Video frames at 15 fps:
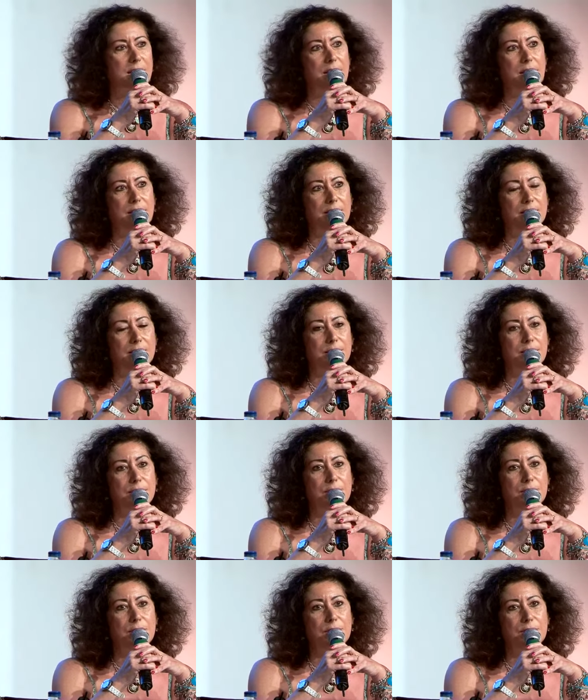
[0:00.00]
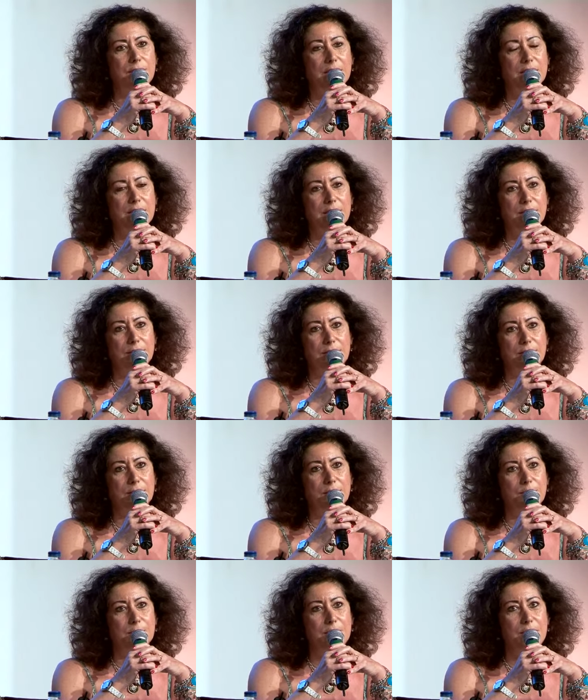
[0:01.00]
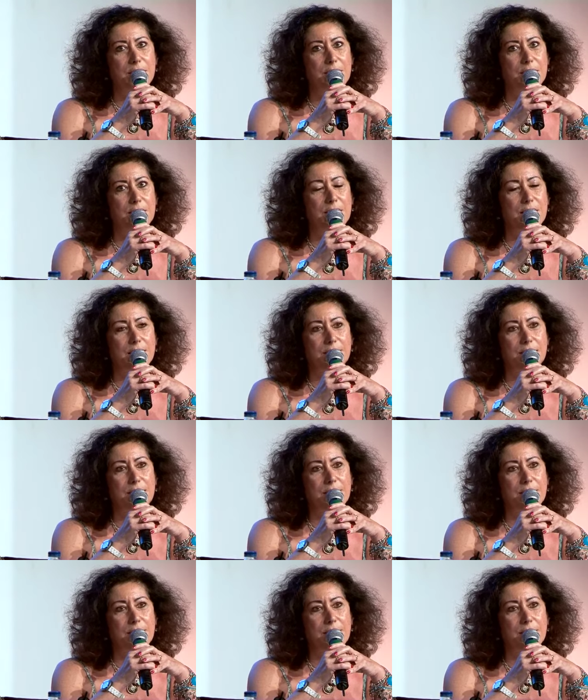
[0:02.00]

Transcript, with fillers: Euh, ensuite, je voudrais dire que dans mon CHSCT,